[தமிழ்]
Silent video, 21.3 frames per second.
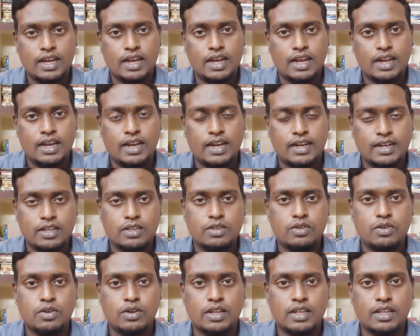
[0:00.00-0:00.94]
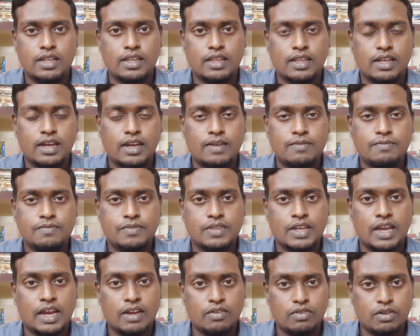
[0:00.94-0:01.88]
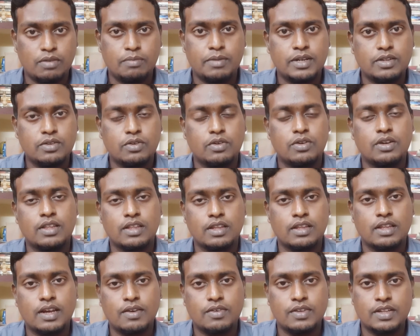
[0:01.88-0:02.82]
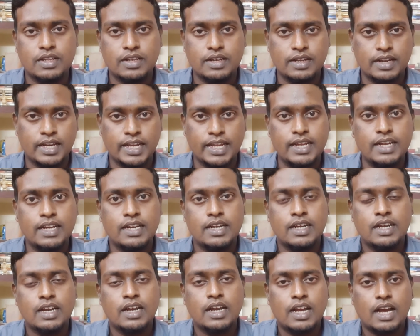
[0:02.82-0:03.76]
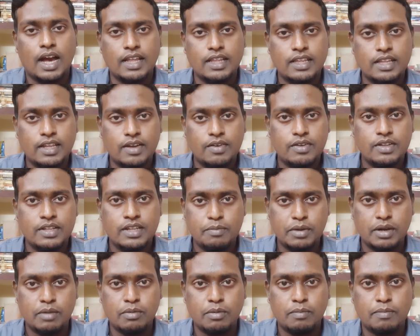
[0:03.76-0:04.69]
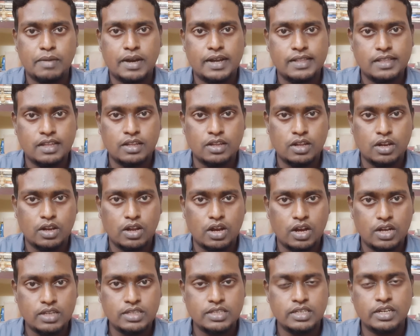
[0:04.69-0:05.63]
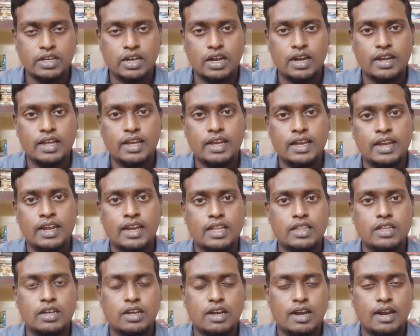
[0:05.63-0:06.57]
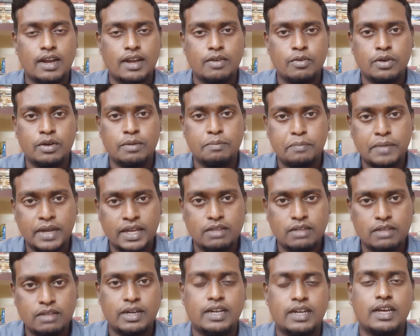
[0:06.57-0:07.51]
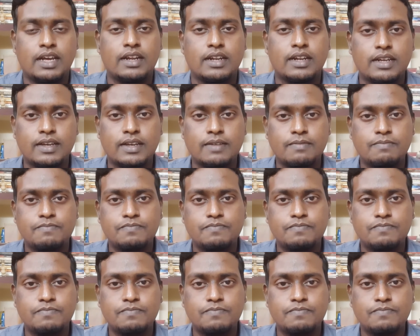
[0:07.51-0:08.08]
லெட்டர்ஸ் கொண்டது தான் ஆல்ஃபபெட்ஸ் கொண்டது தான் வந்து க்ரீக் அதுதான் வந்து இப்போ நம்ம பார்த்த அந்த லாஜிக்கான எல்லாத்துக்கான ஒரு பேஸ்மெண்ட்டாக இருக்குது